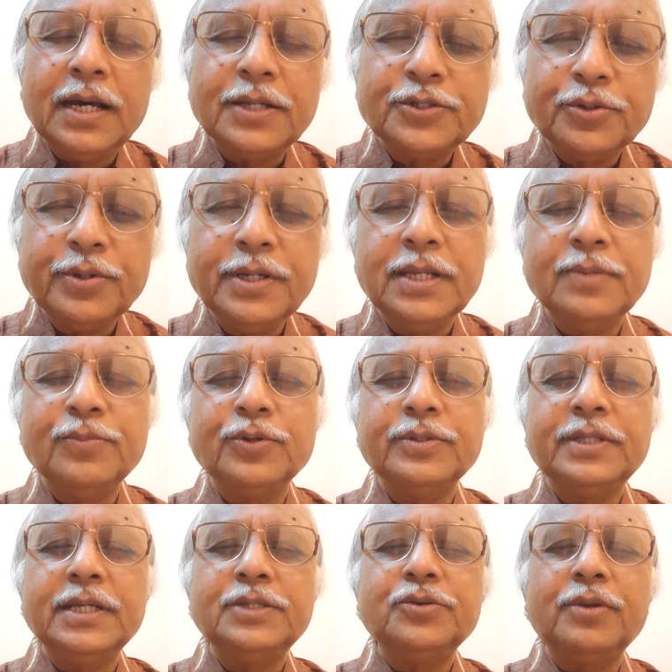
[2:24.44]
শরীরের
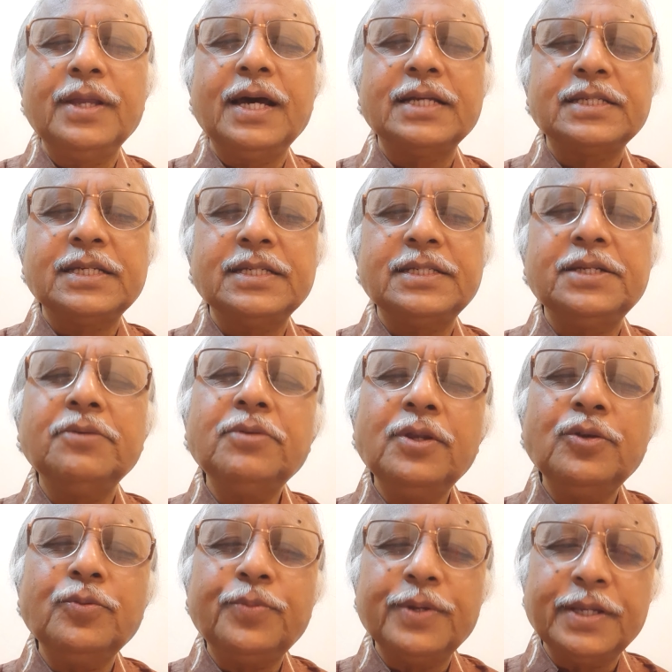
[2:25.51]
মধ্যে চলে আসে
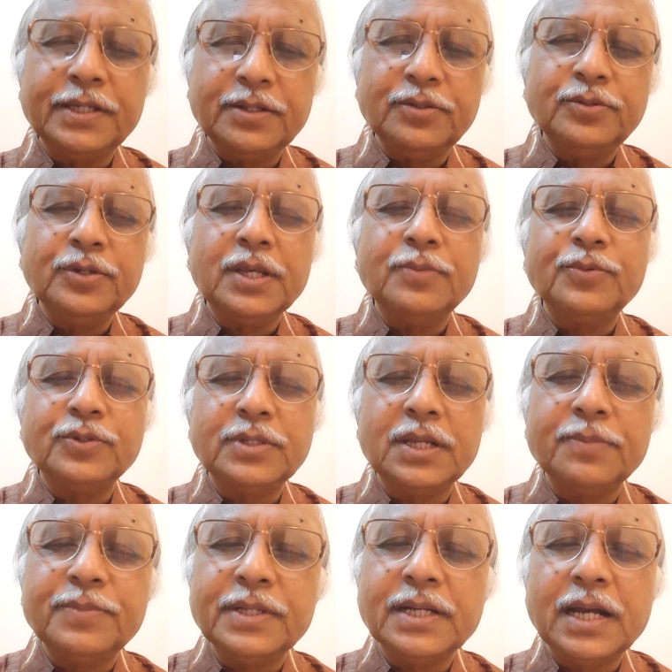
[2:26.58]
সেগুলোর উপরে কিন্তু
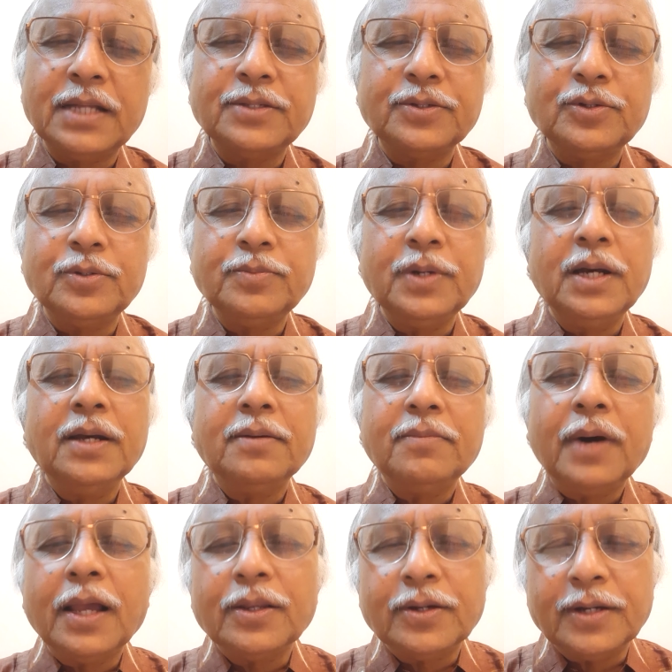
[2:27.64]
কেমোথেরাপির কাজ খুব
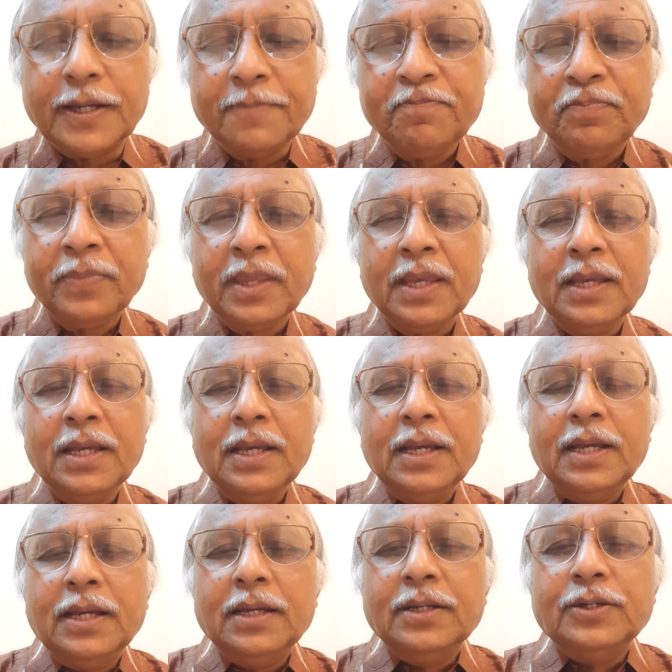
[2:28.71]
ভালো হয়
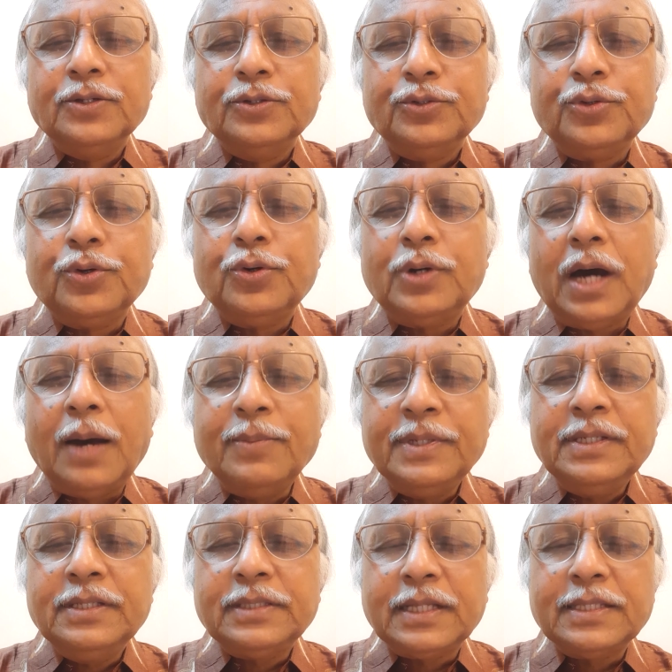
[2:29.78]
তো
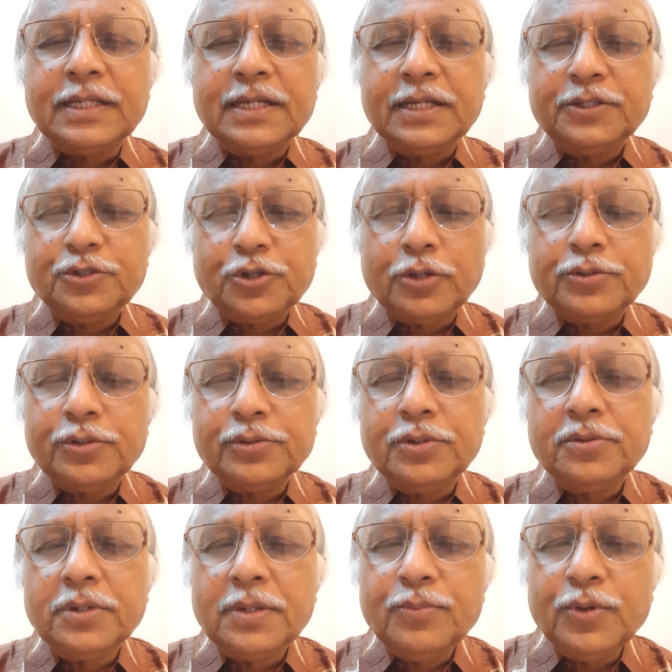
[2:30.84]
আমি তাদেরকে একটু সতর্ক
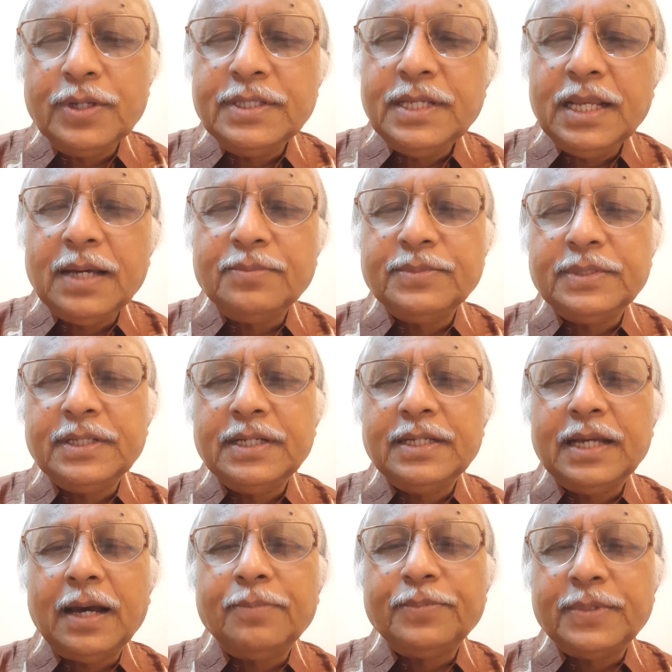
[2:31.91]
করে বলে দিলাম যে
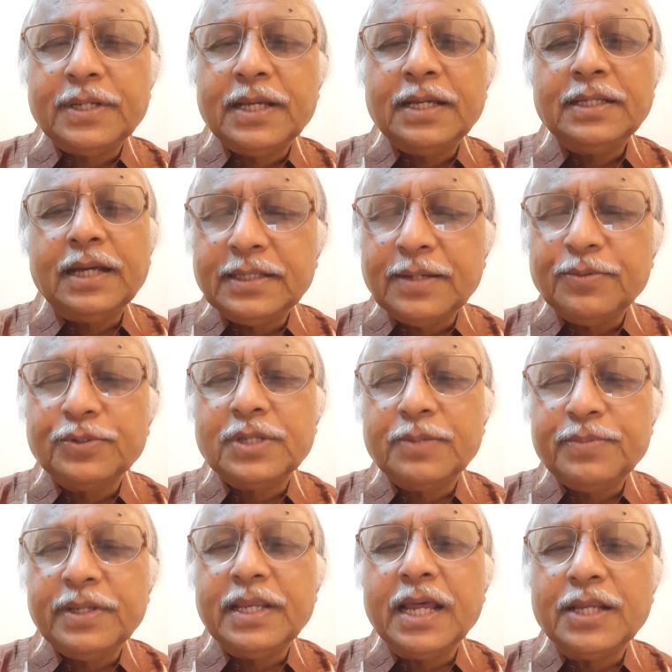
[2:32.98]
আপনারা
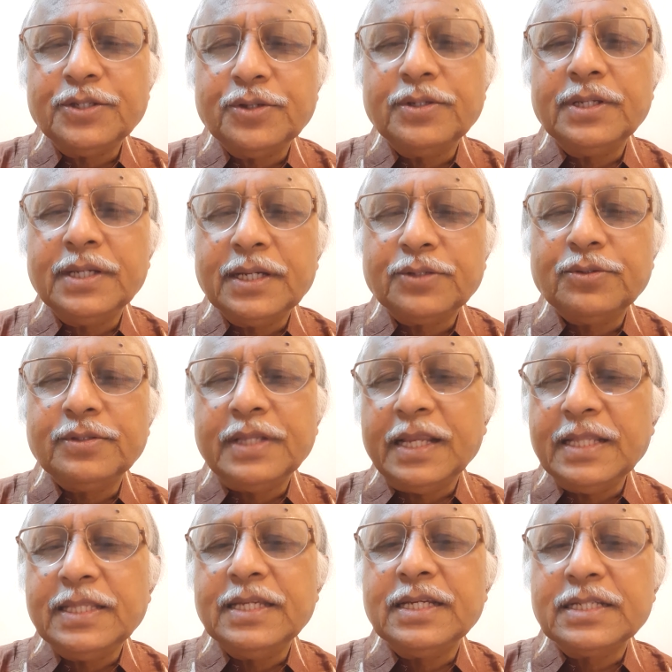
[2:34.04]
কেমোথেরাপি নেওয়ার জন্য একটু
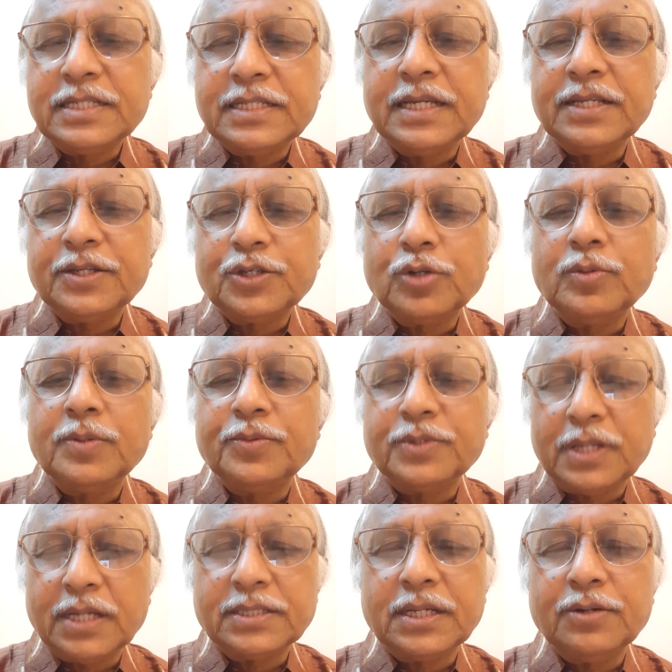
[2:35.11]
দেরিতে এসছেন সময়
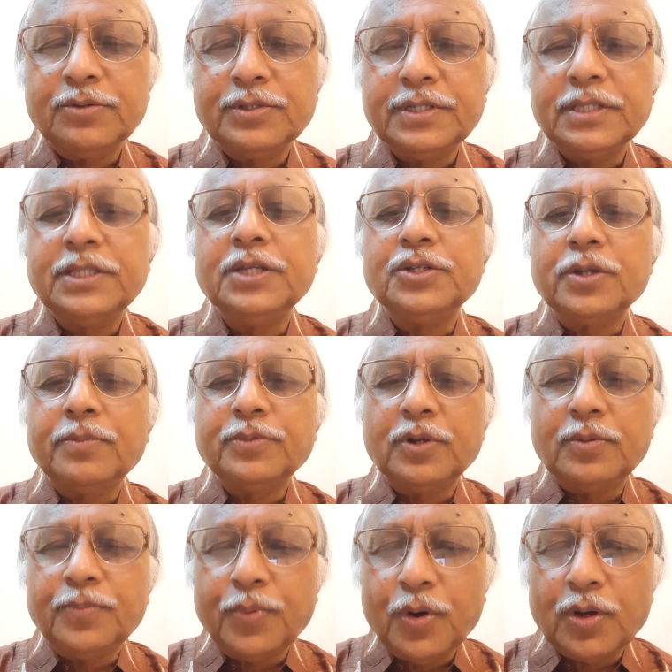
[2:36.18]
মতো আসা উচিত তিন
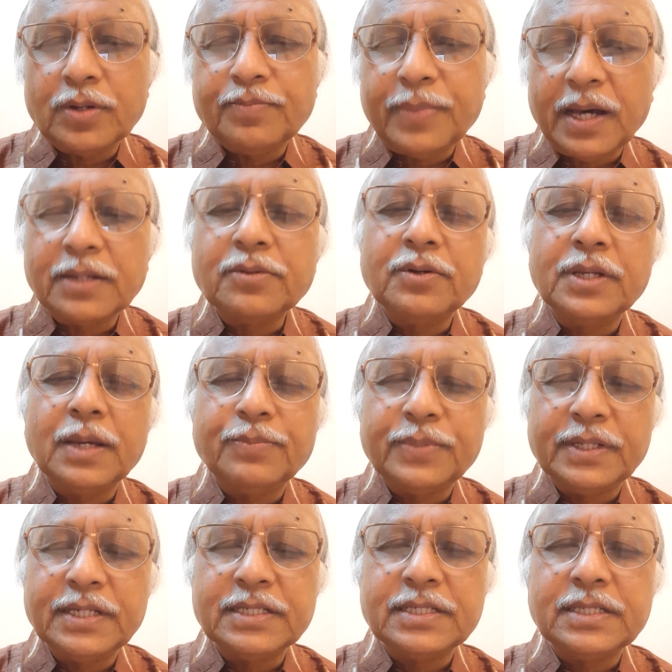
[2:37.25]
সপ্তাহ পর পার করে
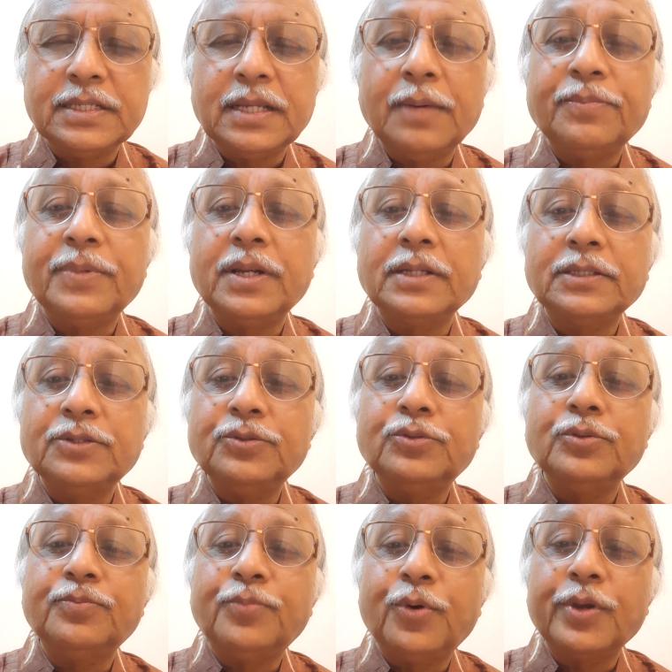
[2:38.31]
আপনারা এসছেন আপনারা
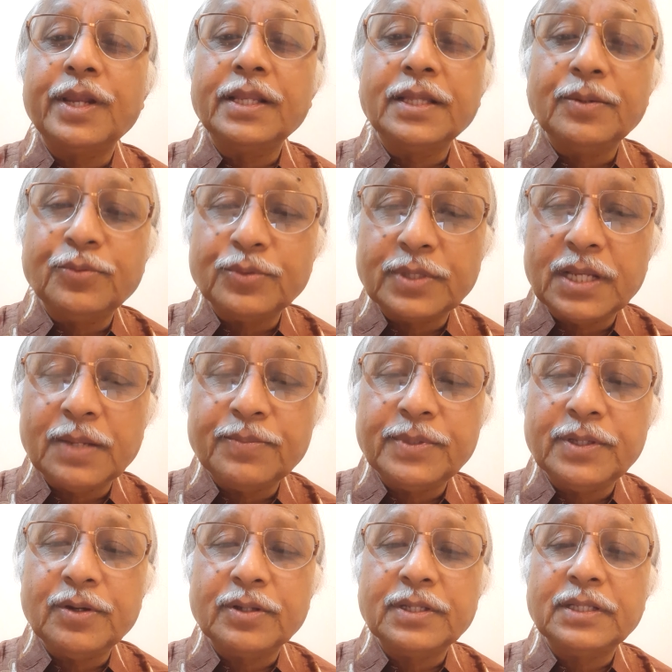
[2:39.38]
কিন্তু পরের
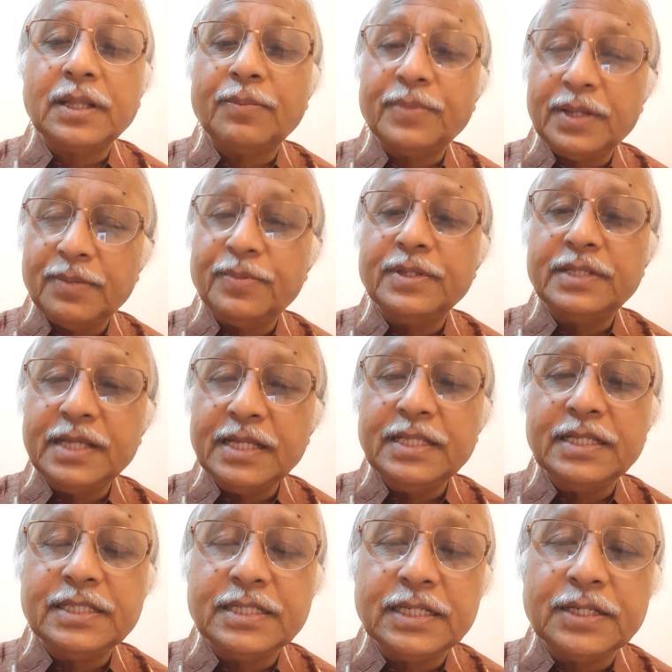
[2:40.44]
কেমোথেরাপি অর্থাৎ আমরা এবার দিয়ে
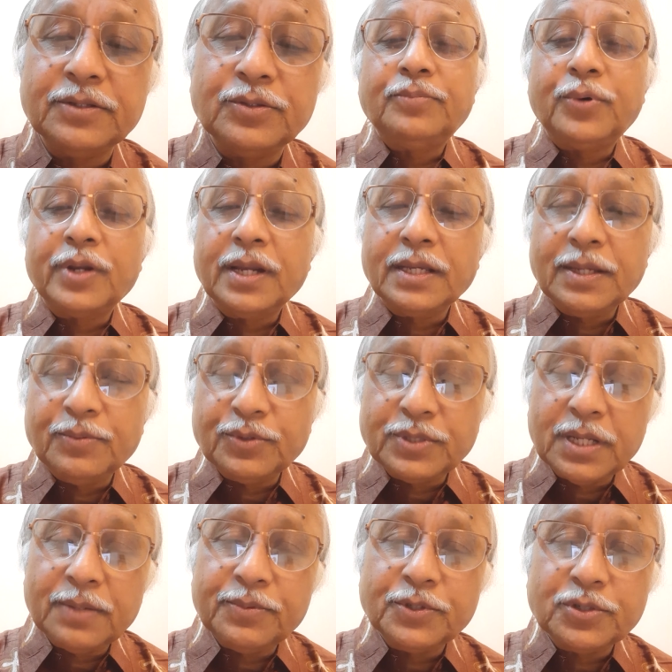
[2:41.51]
দিচ্ছি কিন্তু পরের
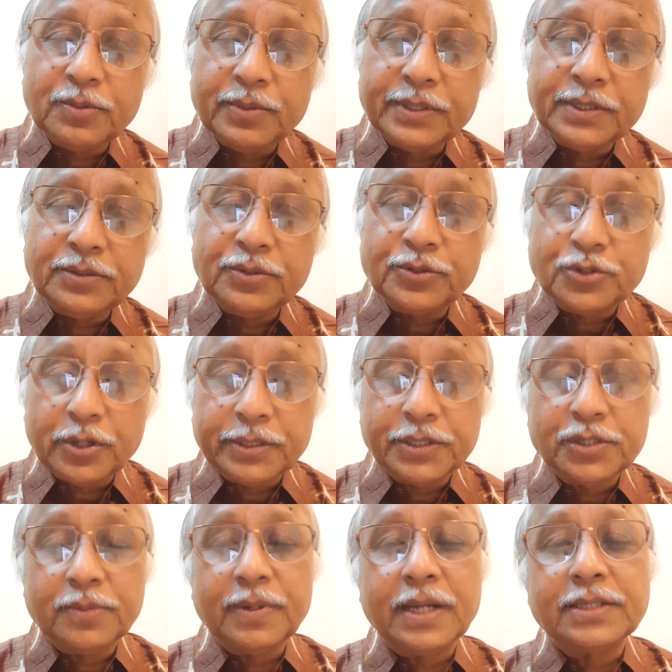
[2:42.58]
কেমোথেরাপির সময় কিন্তু
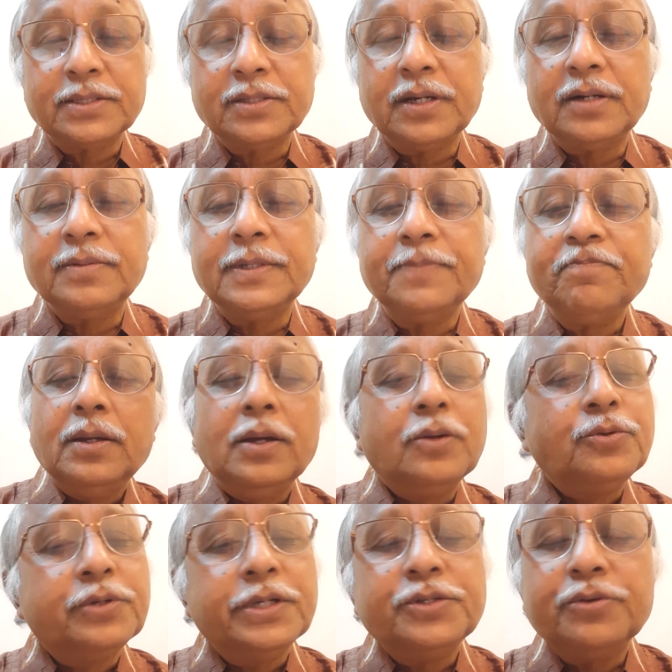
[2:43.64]
সঠিক সময় আসতে হবে
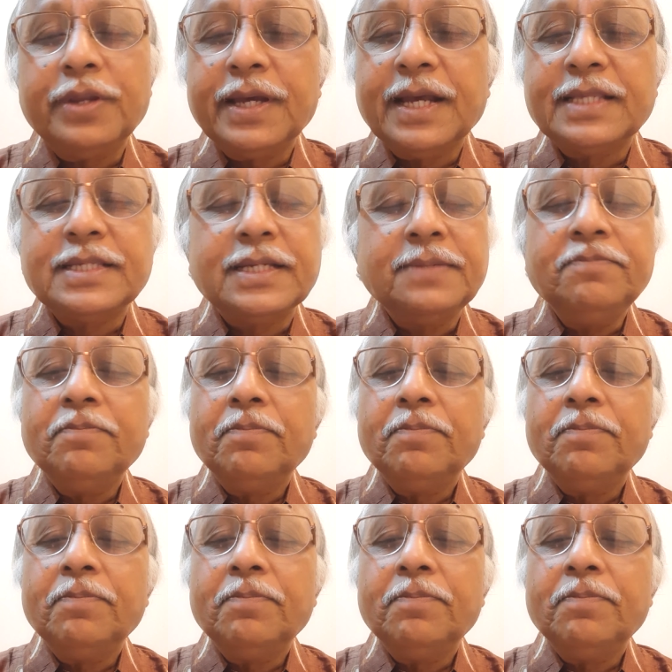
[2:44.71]
রোগী চলে গেছে